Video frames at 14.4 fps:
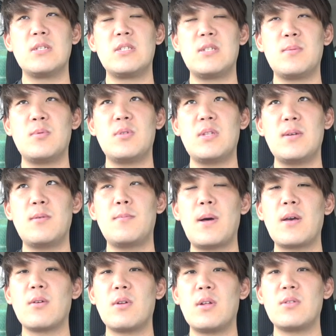自分でも
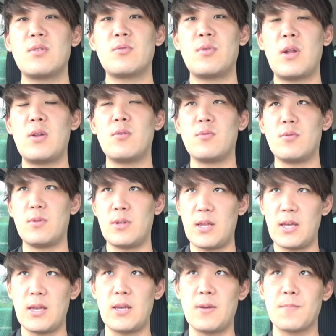まあグラウンド取れるん
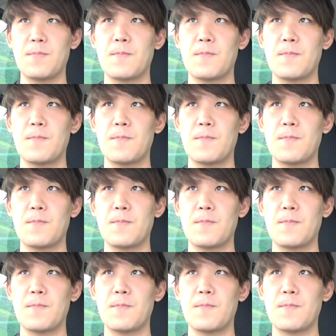で